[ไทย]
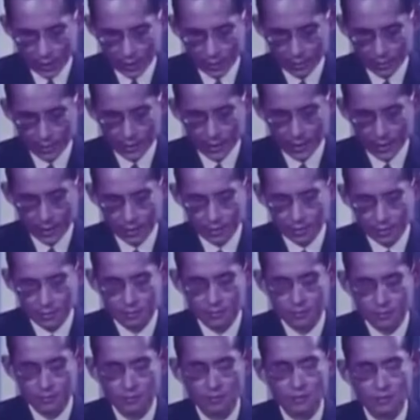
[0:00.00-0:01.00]
เด็ก
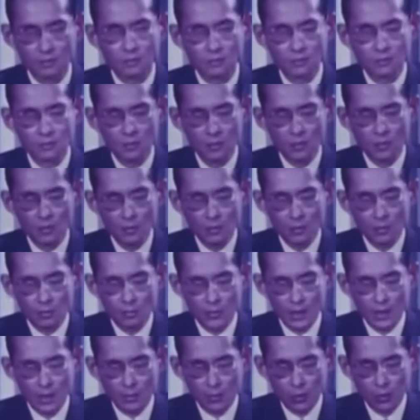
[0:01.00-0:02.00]
เป็น
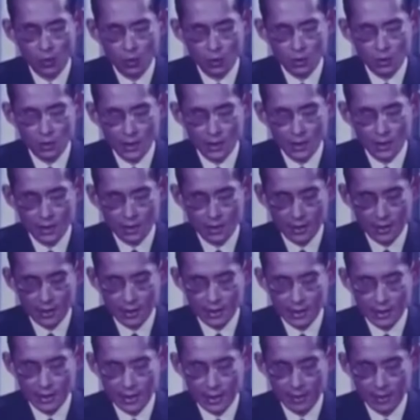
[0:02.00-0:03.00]
ผู้ที่จะได้
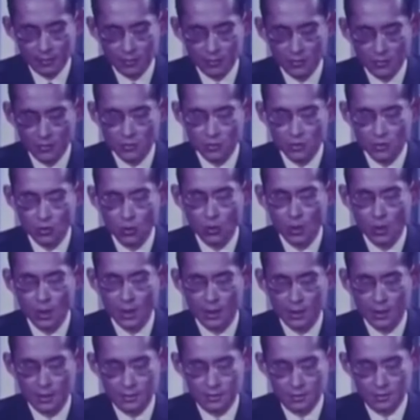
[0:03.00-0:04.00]
รับช่วง
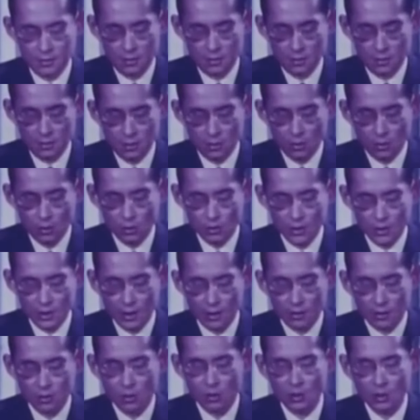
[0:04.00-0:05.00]
ทุกสิ่งทุ
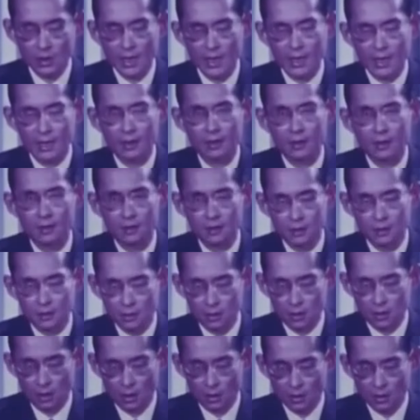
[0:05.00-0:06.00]
กอย่างต่อ
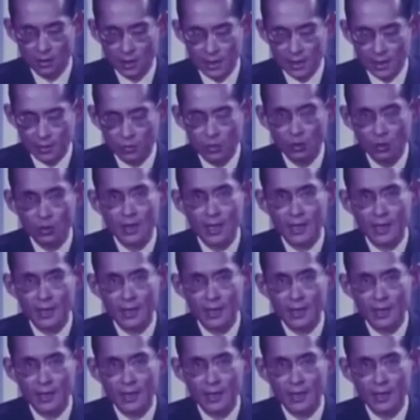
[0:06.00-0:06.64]
จากผู้ใหญ่